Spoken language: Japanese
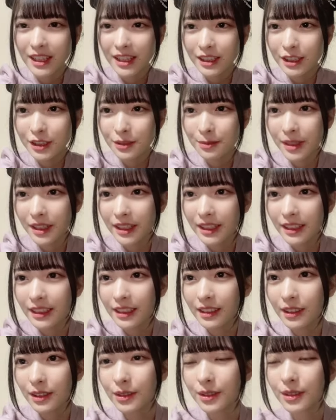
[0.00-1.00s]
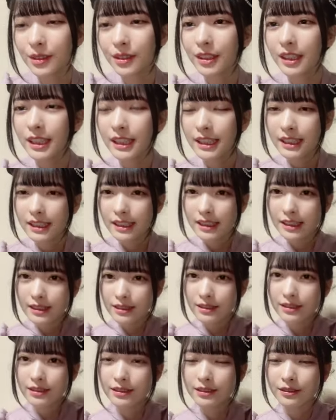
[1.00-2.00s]
クマありがとう
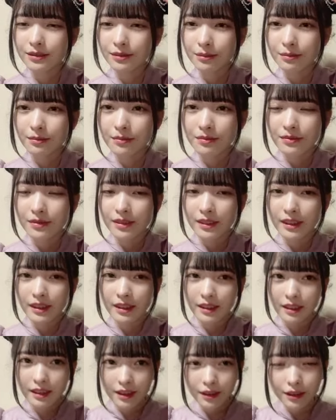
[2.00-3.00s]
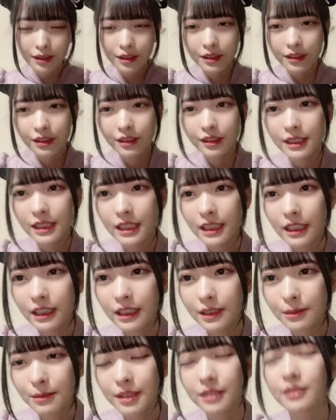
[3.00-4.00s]
そうだからお風呂の時間
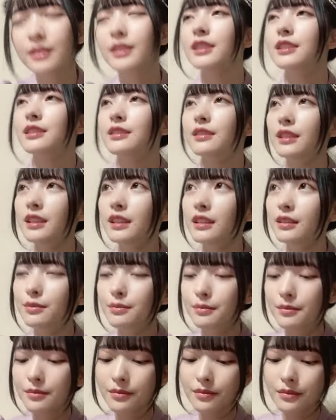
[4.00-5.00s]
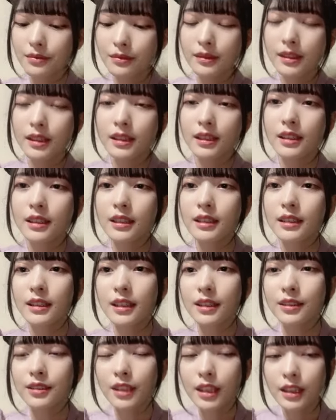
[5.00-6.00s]
に見るんですよね
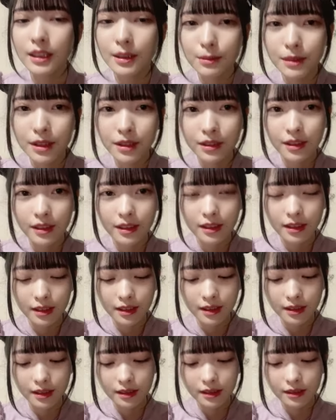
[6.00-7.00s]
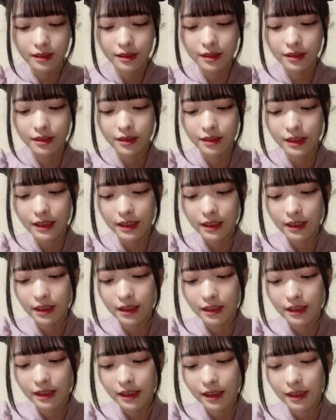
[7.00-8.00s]
あと何見ようかなお風呂の時
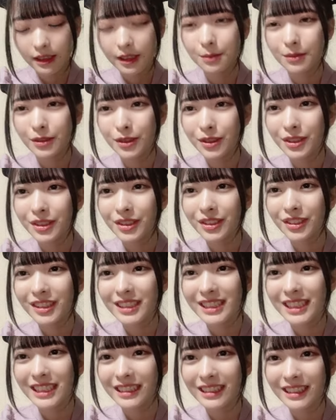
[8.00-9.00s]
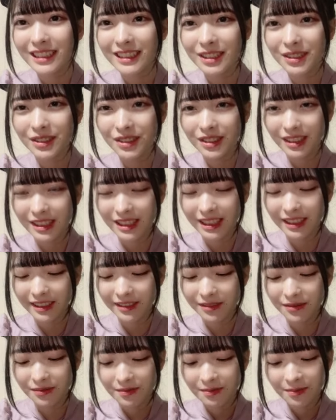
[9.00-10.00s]
間さでもお風呂の時間ってちょっとじゃ
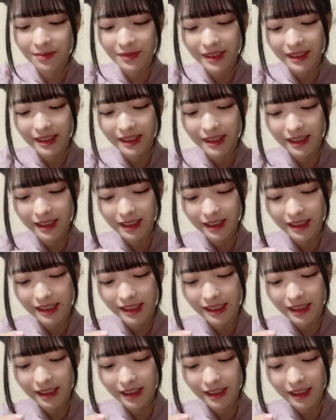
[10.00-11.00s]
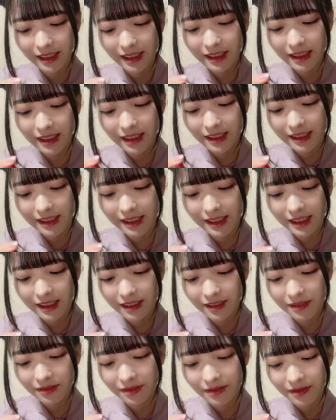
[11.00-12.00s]
んだからさなかなかさ
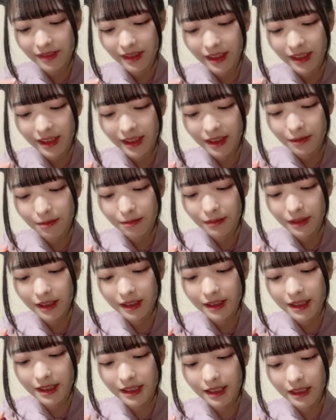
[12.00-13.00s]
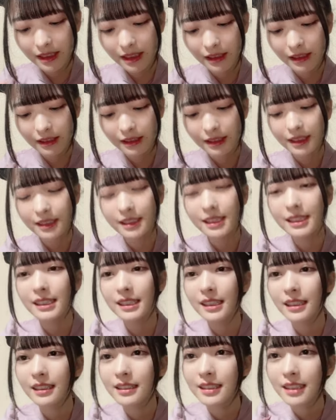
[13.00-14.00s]
1時間1時
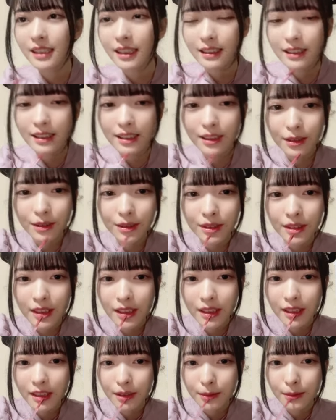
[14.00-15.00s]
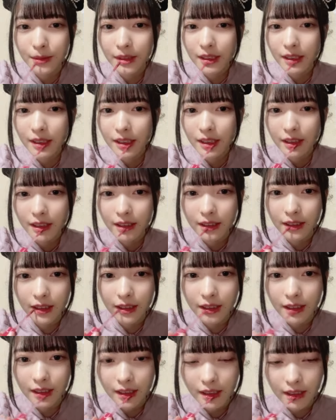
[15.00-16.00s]
間使ってることないから見れないんだよなよ